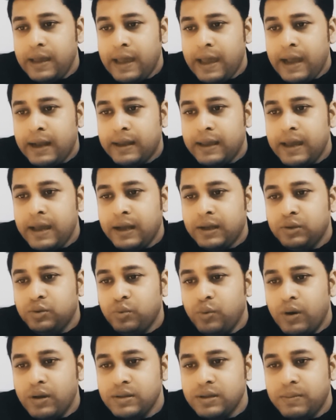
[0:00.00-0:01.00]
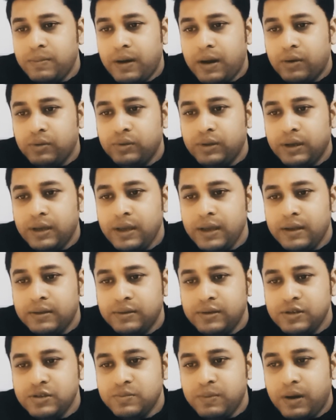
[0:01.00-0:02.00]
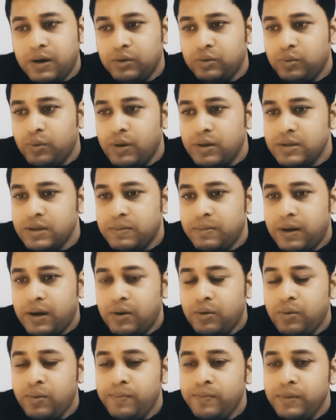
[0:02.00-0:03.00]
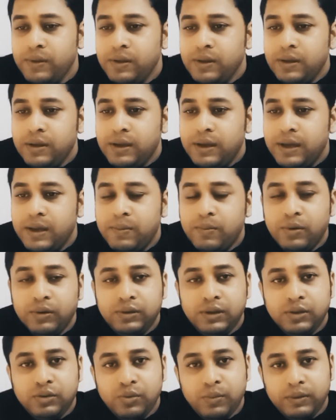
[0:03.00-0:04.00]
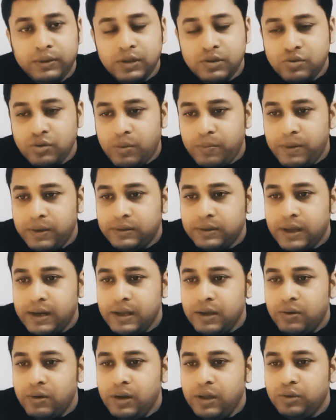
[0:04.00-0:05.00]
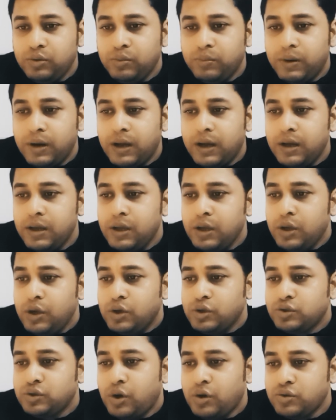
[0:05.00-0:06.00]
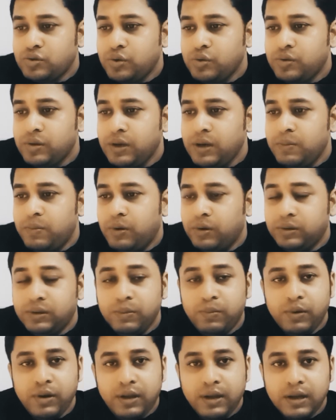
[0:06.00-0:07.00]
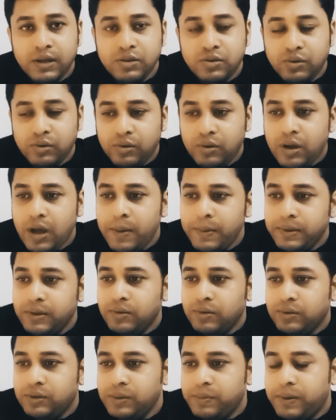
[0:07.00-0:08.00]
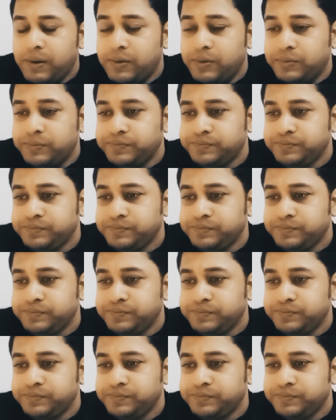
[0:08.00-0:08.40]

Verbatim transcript: এক এক দু হাজার বারো থেকে একত্রিশ বারো দু হাজার বারো এর মধ্যে তোমাদের জন্মের তারিখ হলে তোমরা ষষ্ঠ শ্রেণীর ভর্তি পরীক্ষার জন্য আবেদন করতে পারো